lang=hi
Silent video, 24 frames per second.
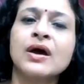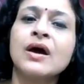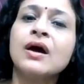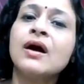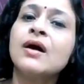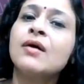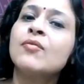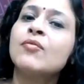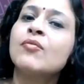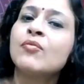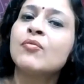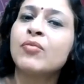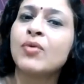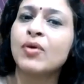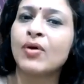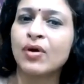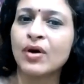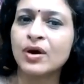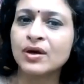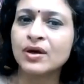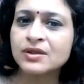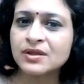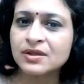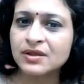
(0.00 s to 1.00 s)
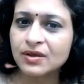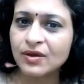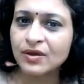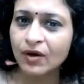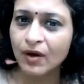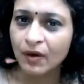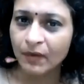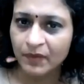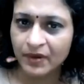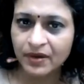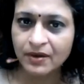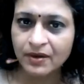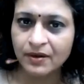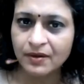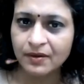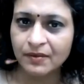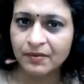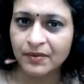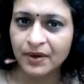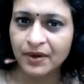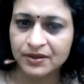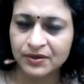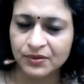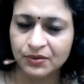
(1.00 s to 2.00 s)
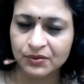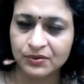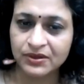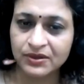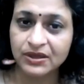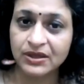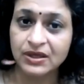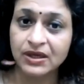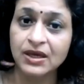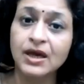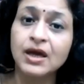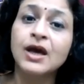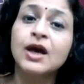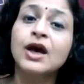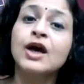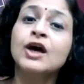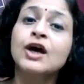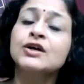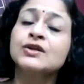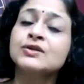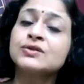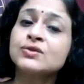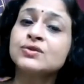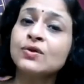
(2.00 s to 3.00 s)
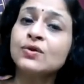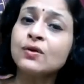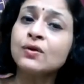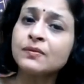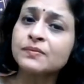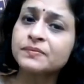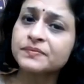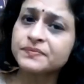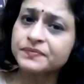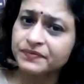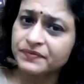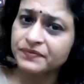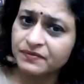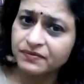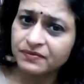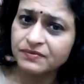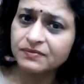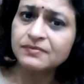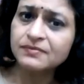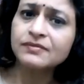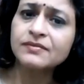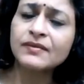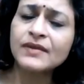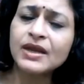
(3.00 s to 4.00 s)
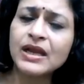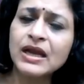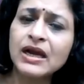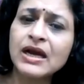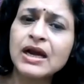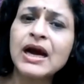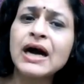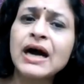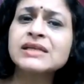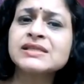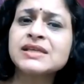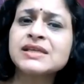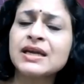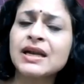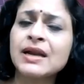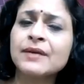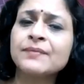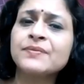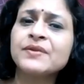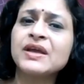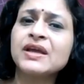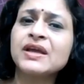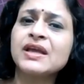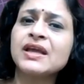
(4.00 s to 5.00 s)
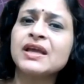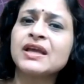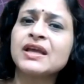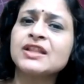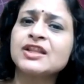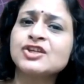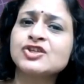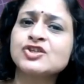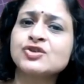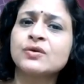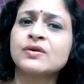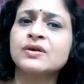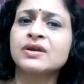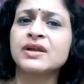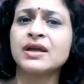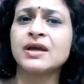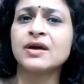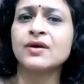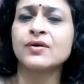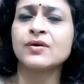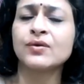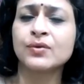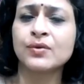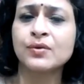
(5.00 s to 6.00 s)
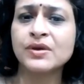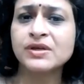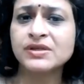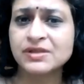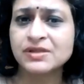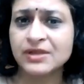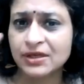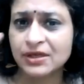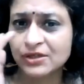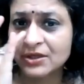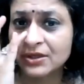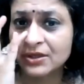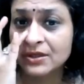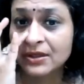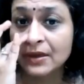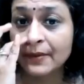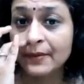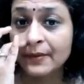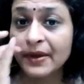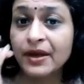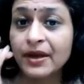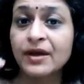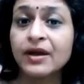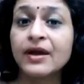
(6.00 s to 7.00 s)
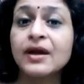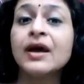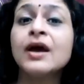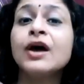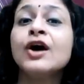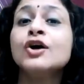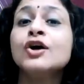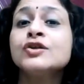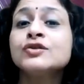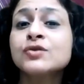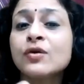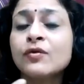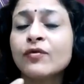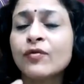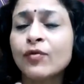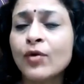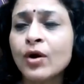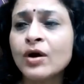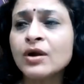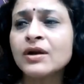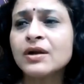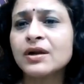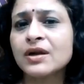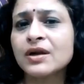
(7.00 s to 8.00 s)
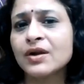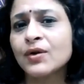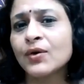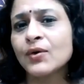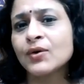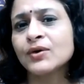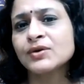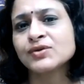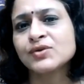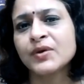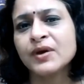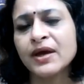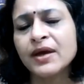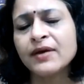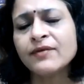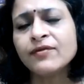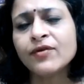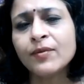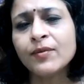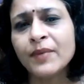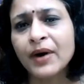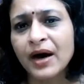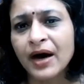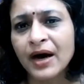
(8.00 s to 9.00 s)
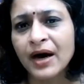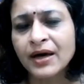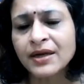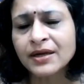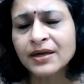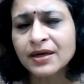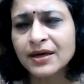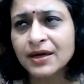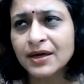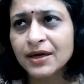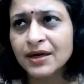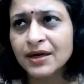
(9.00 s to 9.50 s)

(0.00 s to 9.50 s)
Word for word: होना बहुत कॉमन बात होती है तो खासकर आप देखिए यदि शुक्र या गुरु इस नक्षत्र में है तो वो लोग जो है वो बाहर